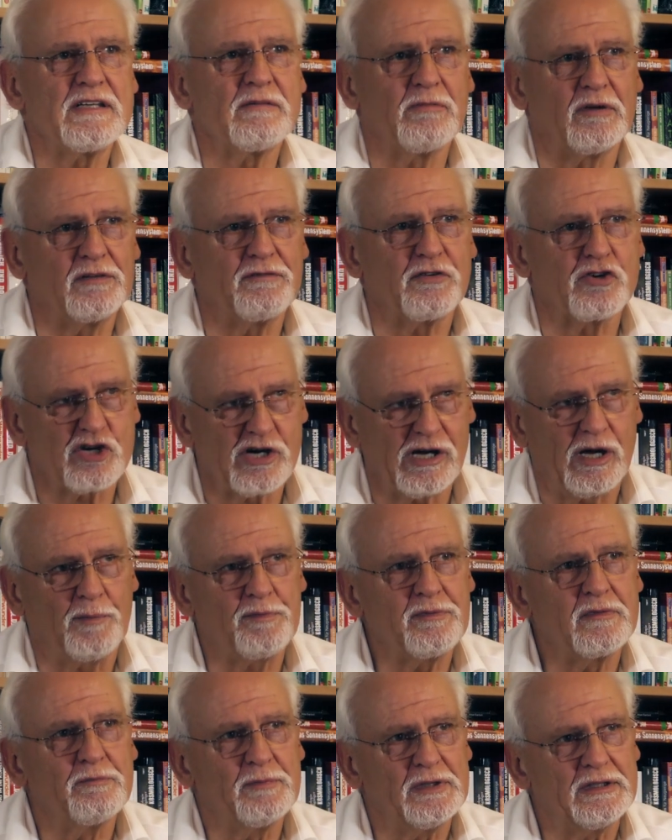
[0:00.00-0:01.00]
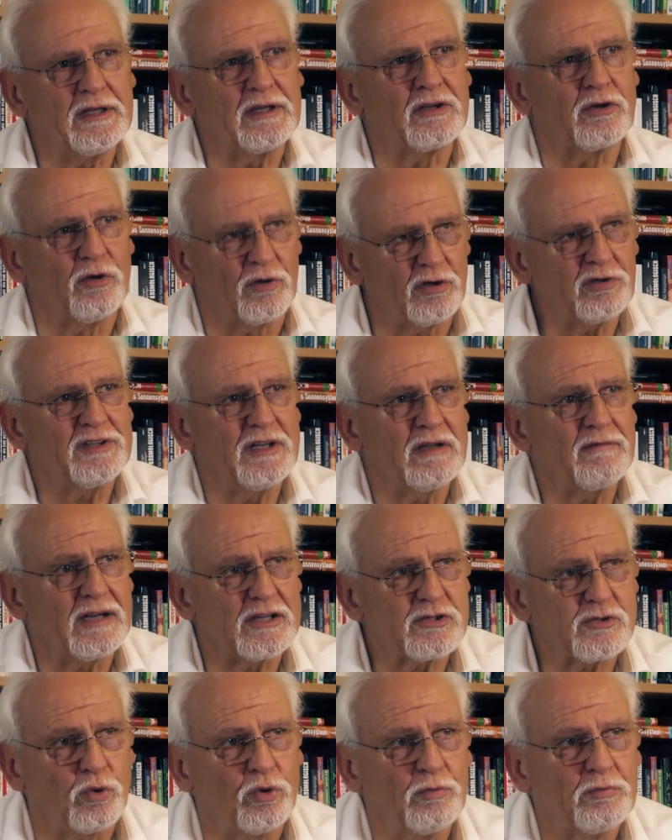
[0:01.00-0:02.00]
Die waren verschraubt mit den Knochen
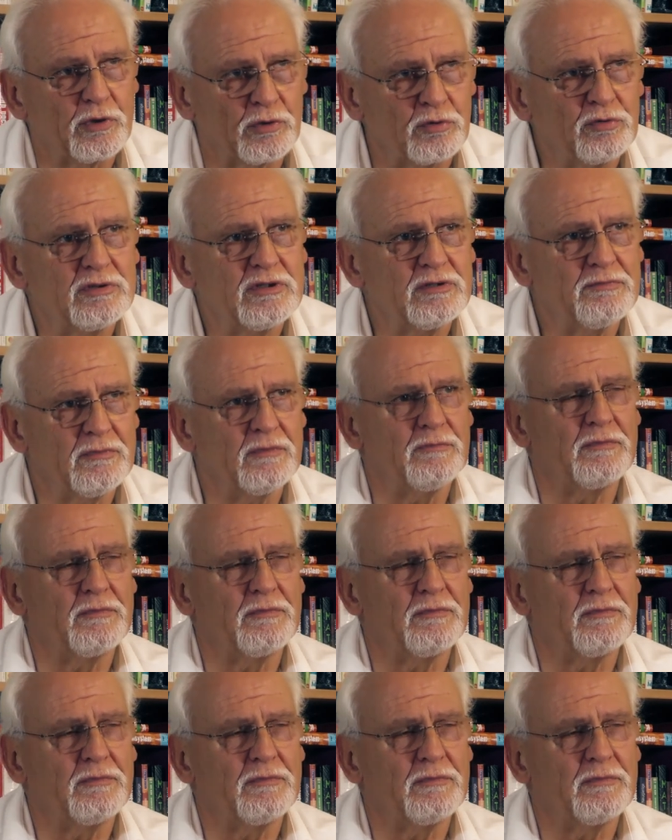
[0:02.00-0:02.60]
jeweils oben und unten,